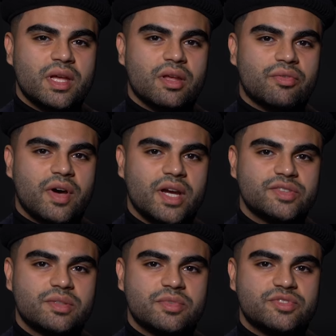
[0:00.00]
Der
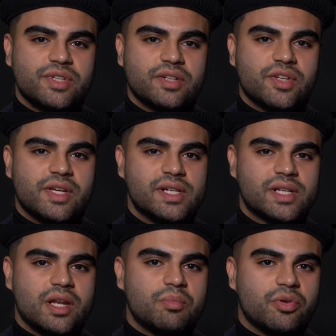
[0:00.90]
verheißene Messias
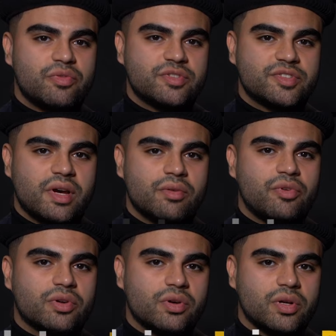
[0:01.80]
erhielt eine Prophezeiung
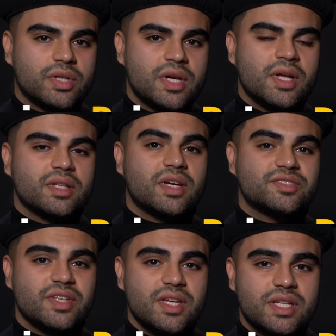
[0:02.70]
von Gott,
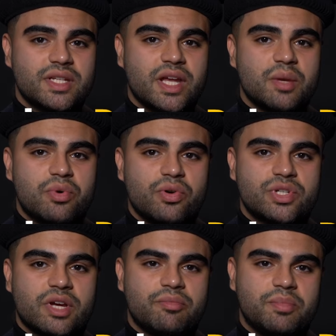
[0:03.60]
dass ich deine
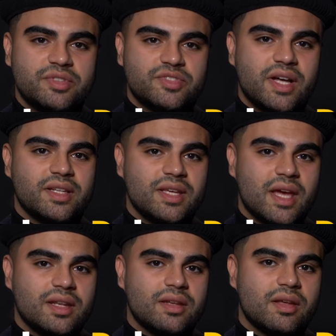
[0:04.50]
Botschaft bis an die
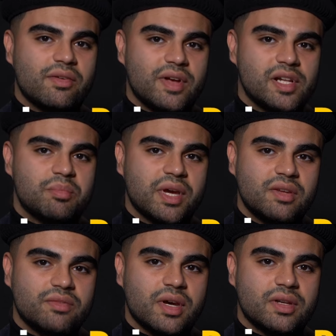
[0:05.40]
Enden der Welt
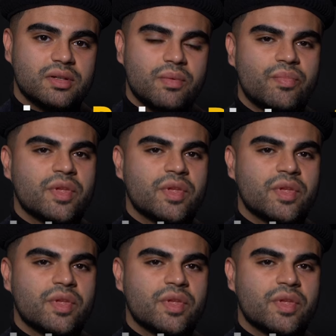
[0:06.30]
bringen werde.